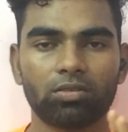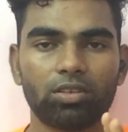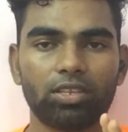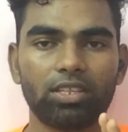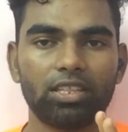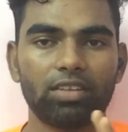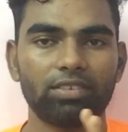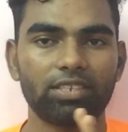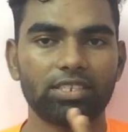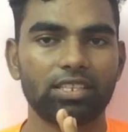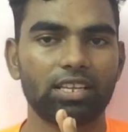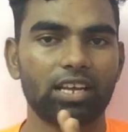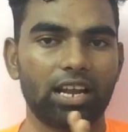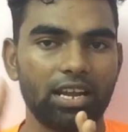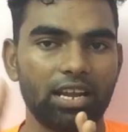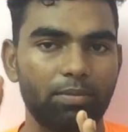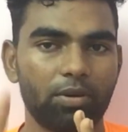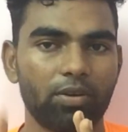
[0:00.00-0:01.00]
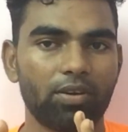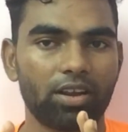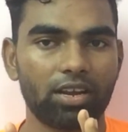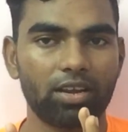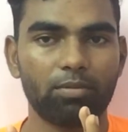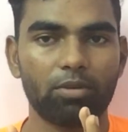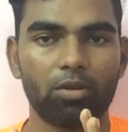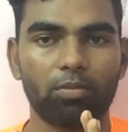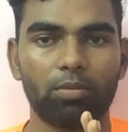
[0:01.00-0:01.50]
ஸோ இந்த விஷயத்த கண்டிப்பாக
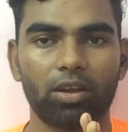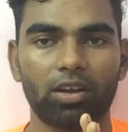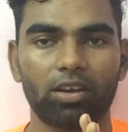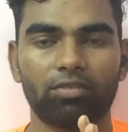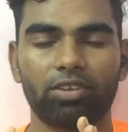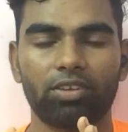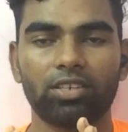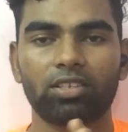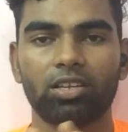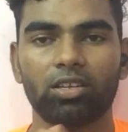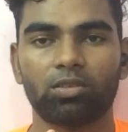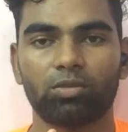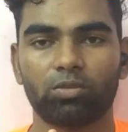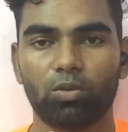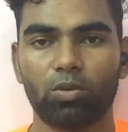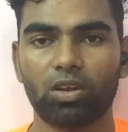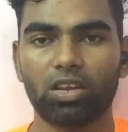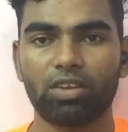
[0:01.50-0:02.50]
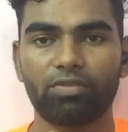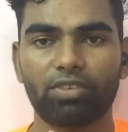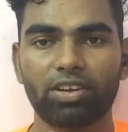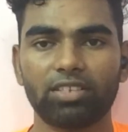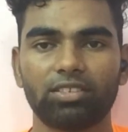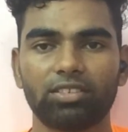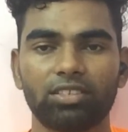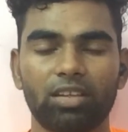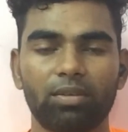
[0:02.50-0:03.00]
கண்டிப்பாக பாருங்கள் ஃப்ரெண்ட்ஸ் ஸோ ஓகே
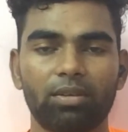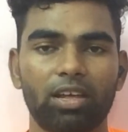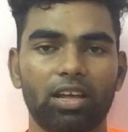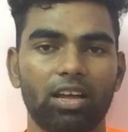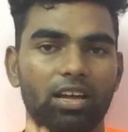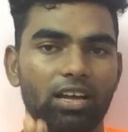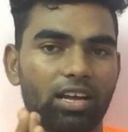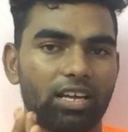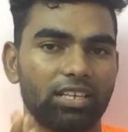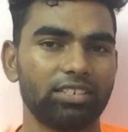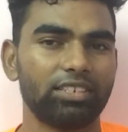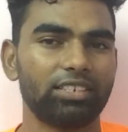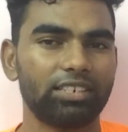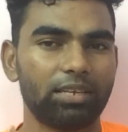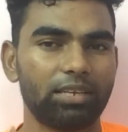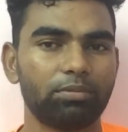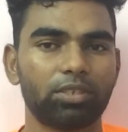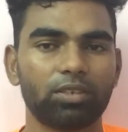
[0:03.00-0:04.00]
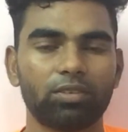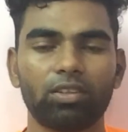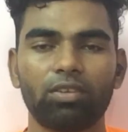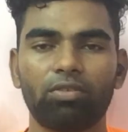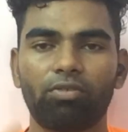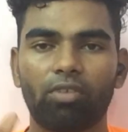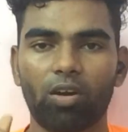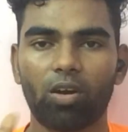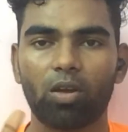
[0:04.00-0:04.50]
ஃப்ரெண்ட்ஸ் இன்னும் அஞ்சு டிப்ஸை
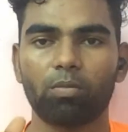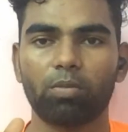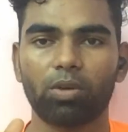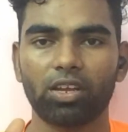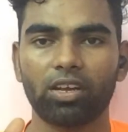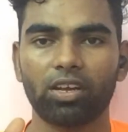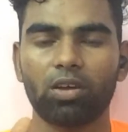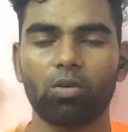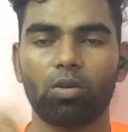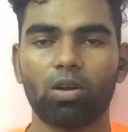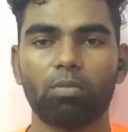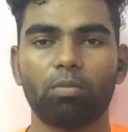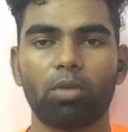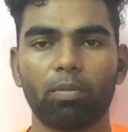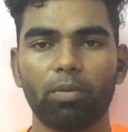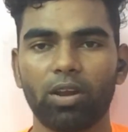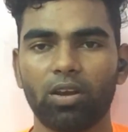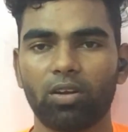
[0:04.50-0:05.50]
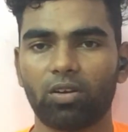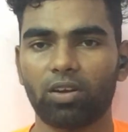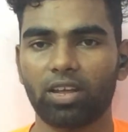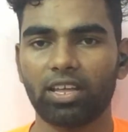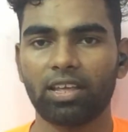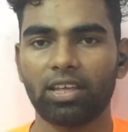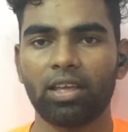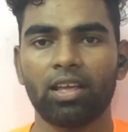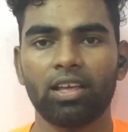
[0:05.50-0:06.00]
வந்து ஃபாலோ பண்ணுங்கள் உங்கள் மொபைலோட
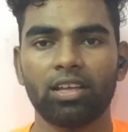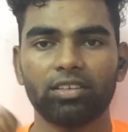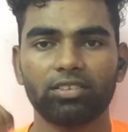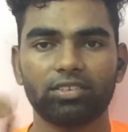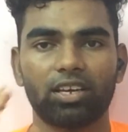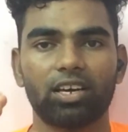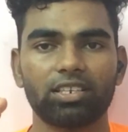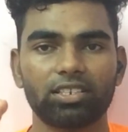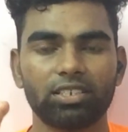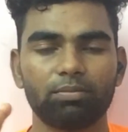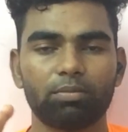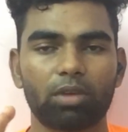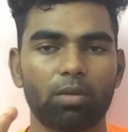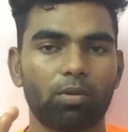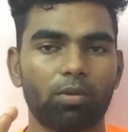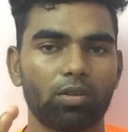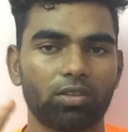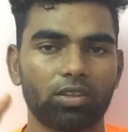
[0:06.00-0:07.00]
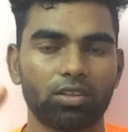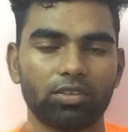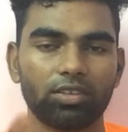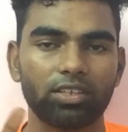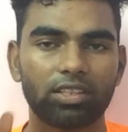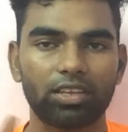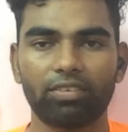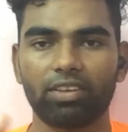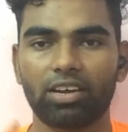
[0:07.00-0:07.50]
சார்ஜிங் ப்ராப்ளத்தை
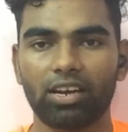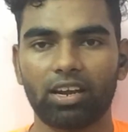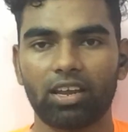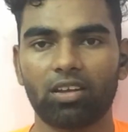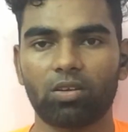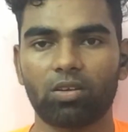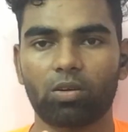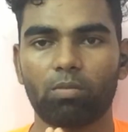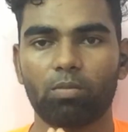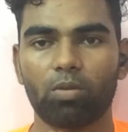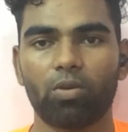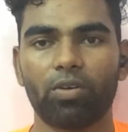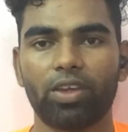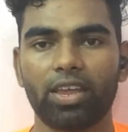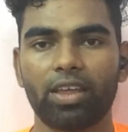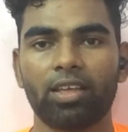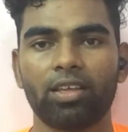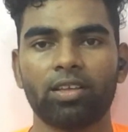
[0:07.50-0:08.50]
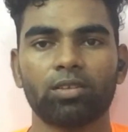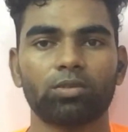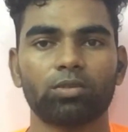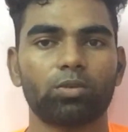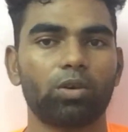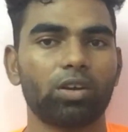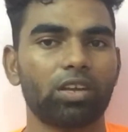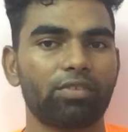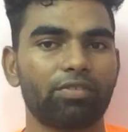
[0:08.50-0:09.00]
வந்து தவிர்க்கலாம் ரொம்பவே
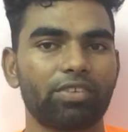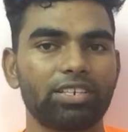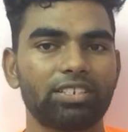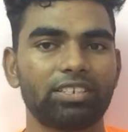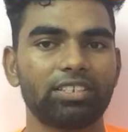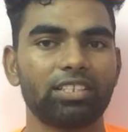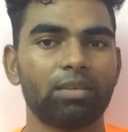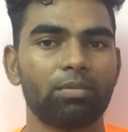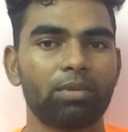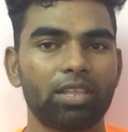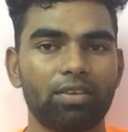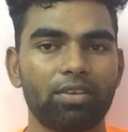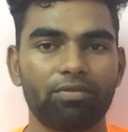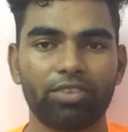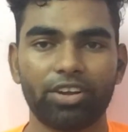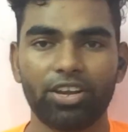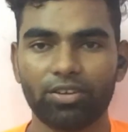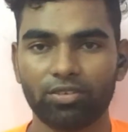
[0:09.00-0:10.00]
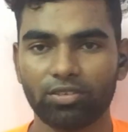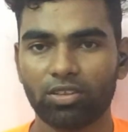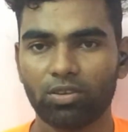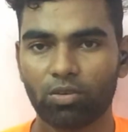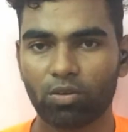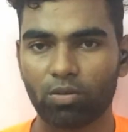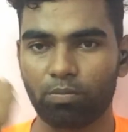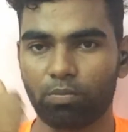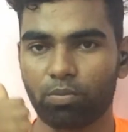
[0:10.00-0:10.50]
ஸோ ஓகே ஃப்ரெண்ட்ஸ் இந்த மாதிரி வீடியோ வந்து
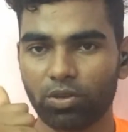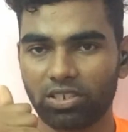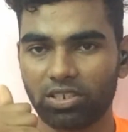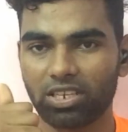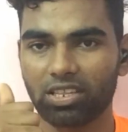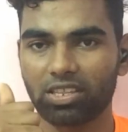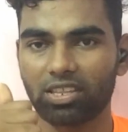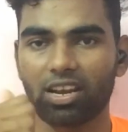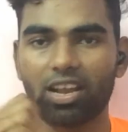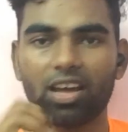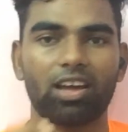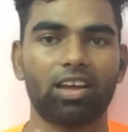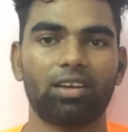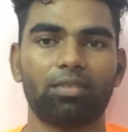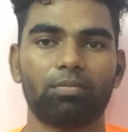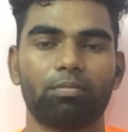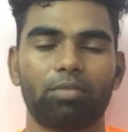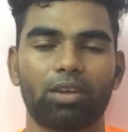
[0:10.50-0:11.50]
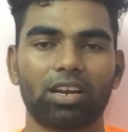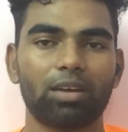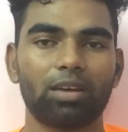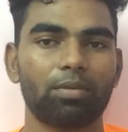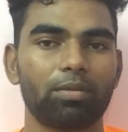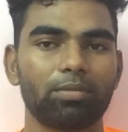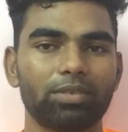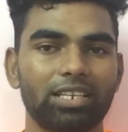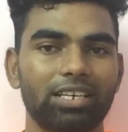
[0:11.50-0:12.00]
உங்களுக்கு பிடிச்சிருந்தேன்னா
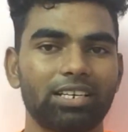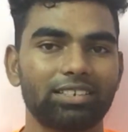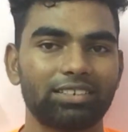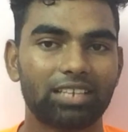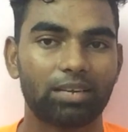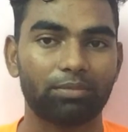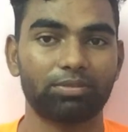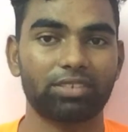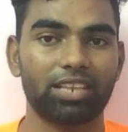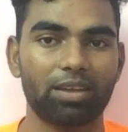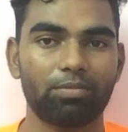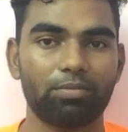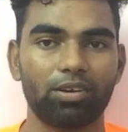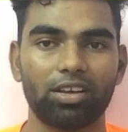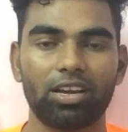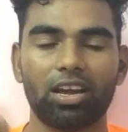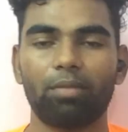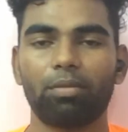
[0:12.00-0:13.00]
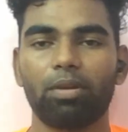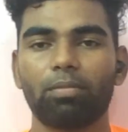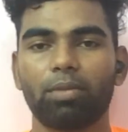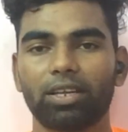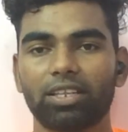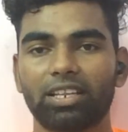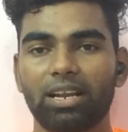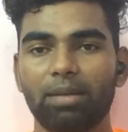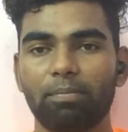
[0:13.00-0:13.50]
மறக்காமல் நம்ம சேனலை சப்ஸ்கிரைப் பண்ணுங்கள் அப்படியே
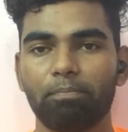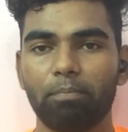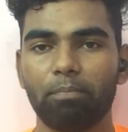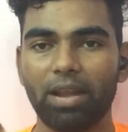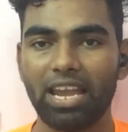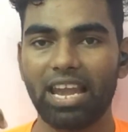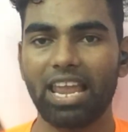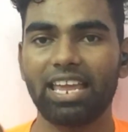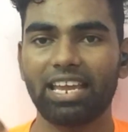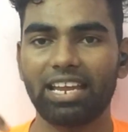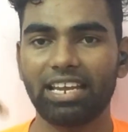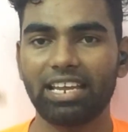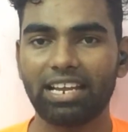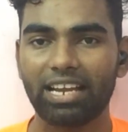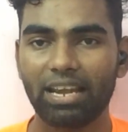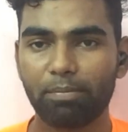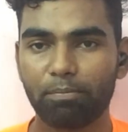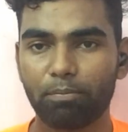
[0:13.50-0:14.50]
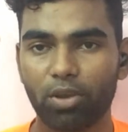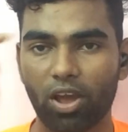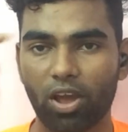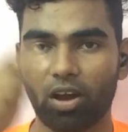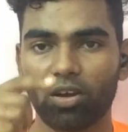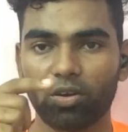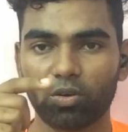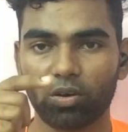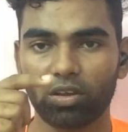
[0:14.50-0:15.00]
பார்க்குறது பெல் ஐக்கனையும் கிளிக் பண்ணி
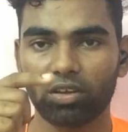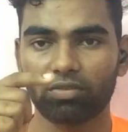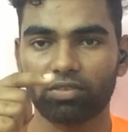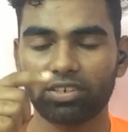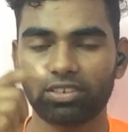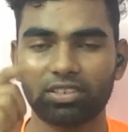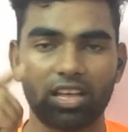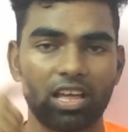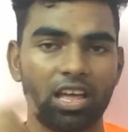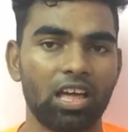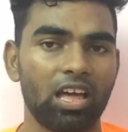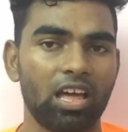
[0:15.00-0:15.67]
ஆள் கொடுங்க ஃப்ரெண்ட்ஸ்